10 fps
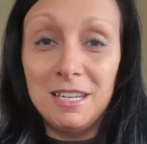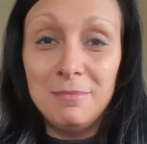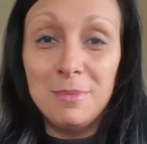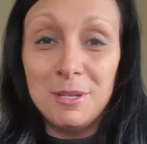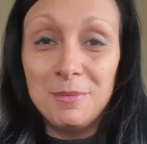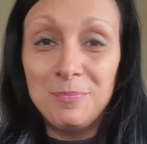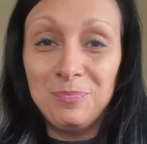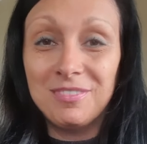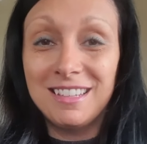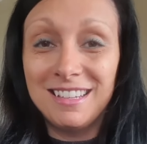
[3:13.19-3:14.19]
libro
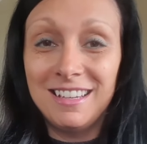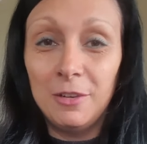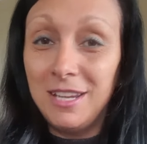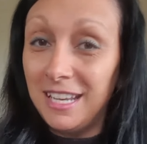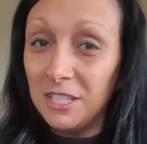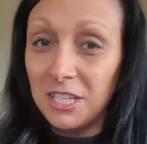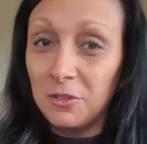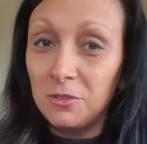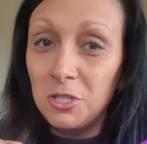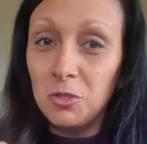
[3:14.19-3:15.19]
l'avete già
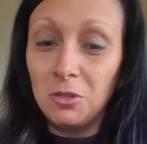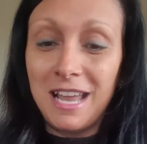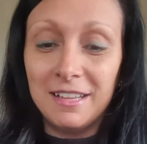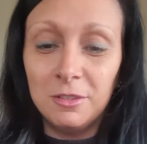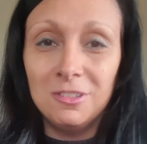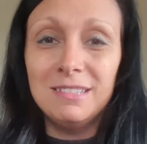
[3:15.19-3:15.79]
conosciuto letto?